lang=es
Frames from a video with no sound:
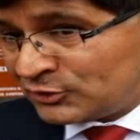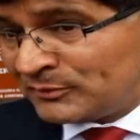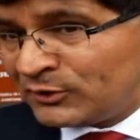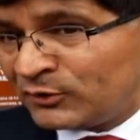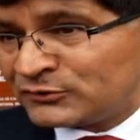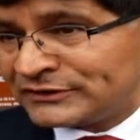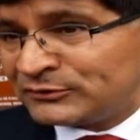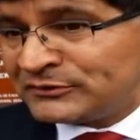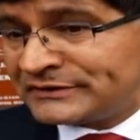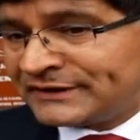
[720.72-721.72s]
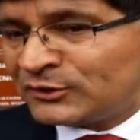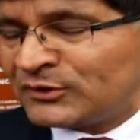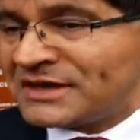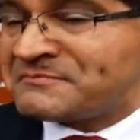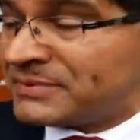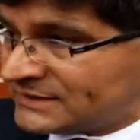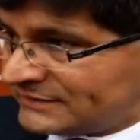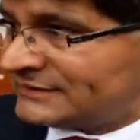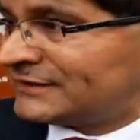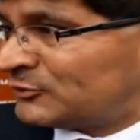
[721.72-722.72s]
que ha tomado el Consejo Universitario en
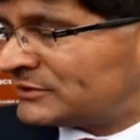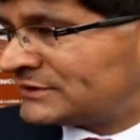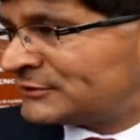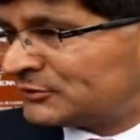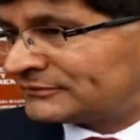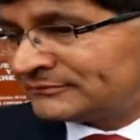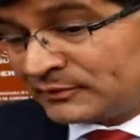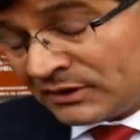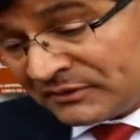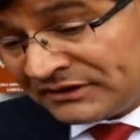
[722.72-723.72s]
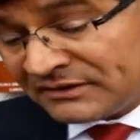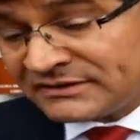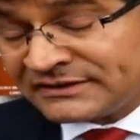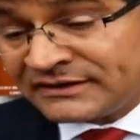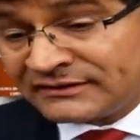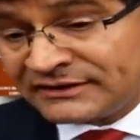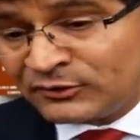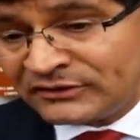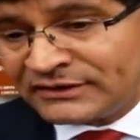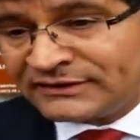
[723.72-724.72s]
base a esa conversación, pero lamentablemente se
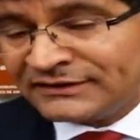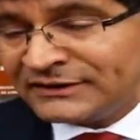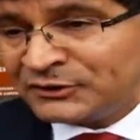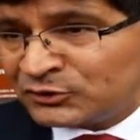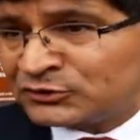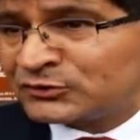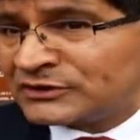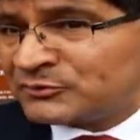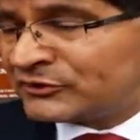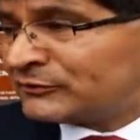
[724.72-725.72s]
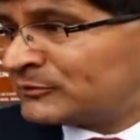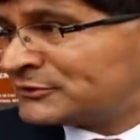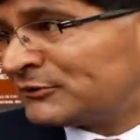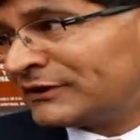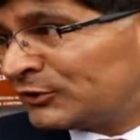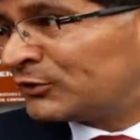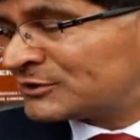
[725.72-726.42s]
adelantaron en dar otro tipo de información que no